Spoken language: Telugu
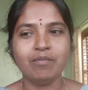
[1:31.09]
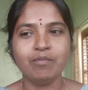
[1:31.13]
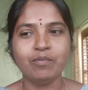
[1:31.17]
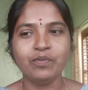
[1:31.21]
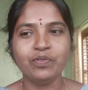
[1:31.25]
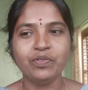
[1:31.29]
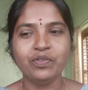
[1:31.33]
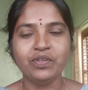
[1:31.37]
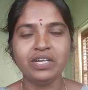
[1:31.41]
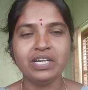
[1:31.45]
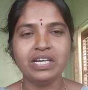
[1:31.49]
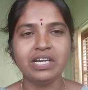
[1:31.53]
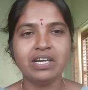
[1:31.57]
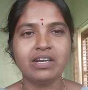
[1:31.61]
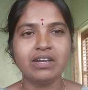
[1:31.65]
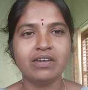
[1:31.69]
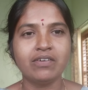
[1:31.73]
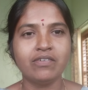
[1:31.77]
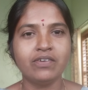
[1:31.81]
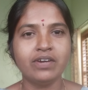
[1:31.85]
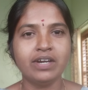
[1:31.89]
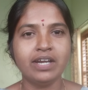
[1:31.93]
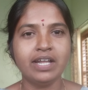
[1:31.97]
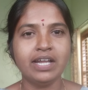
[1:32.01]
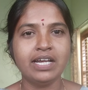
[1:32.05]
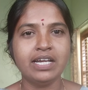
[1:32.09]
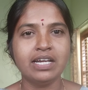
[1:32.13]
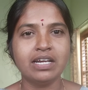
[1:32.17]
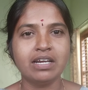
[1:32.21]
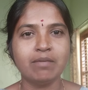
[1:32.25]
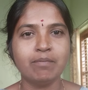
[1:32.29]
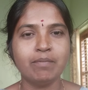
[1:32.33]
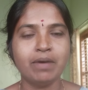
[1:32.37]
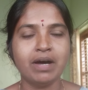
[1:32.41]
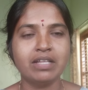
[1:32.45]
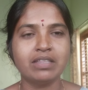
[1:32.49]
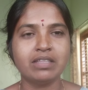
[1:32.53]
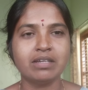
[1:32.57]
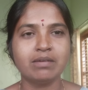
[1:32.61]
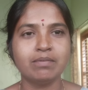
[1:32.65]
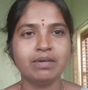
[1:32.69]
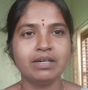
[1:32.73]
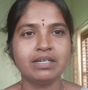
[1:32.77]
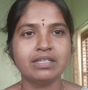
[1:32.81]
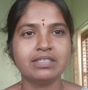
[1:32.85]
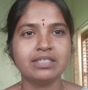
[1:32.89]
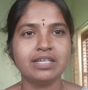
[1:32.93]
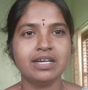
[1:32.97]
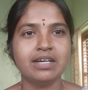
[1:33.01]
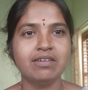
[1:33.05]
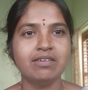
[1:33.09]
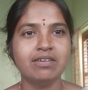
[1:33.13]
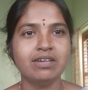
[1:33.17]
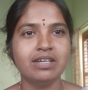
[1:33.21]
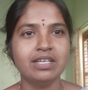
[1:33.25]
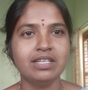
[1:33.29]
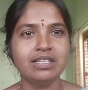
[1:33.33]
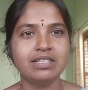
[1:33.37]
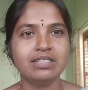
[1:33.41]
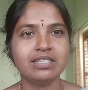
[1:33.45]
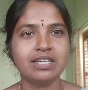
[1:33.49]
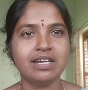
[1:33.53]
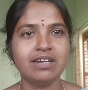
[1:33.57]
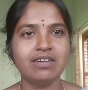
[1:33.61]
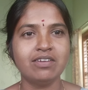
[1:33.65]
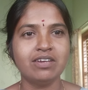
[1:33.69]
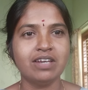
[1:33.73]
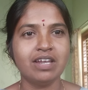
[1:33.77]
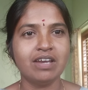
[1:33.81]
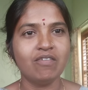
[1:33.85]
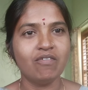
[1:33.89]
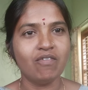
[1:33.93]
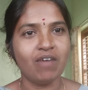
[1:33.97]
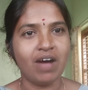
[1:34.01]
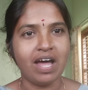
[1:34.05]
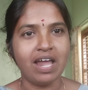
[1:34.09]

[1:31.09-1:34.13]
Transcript: ముందు ఇంట్లో ఉండే ఇంట్లో బాత్రూమ్ అటు సైడ్ ఉంది ఇటు సైడ్ ఉందని